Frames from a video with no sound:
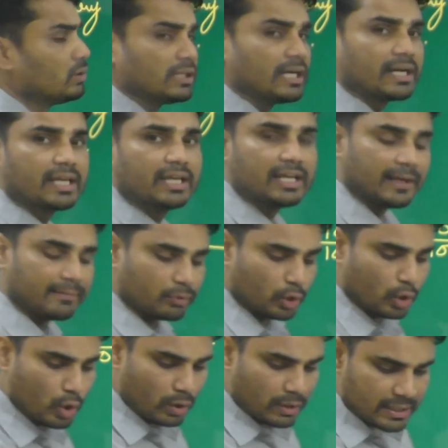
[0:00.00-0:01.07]
हूँ ताकि
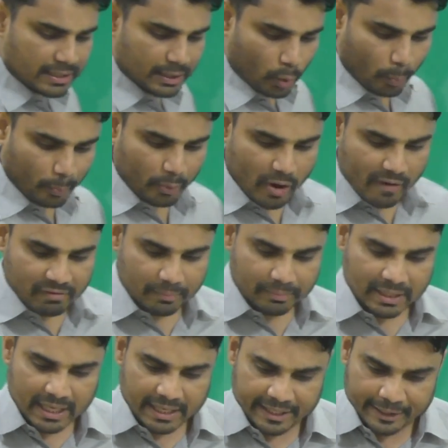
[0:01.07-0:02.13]
आपको प्रॉब्लम
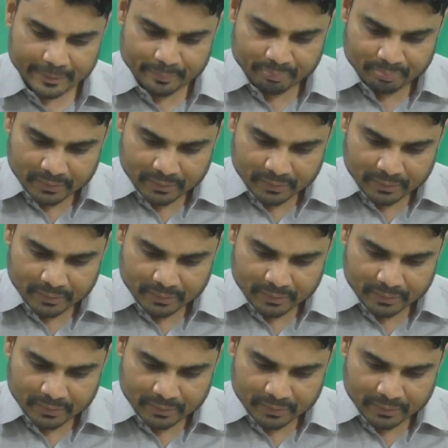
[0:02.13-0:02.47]
ना आए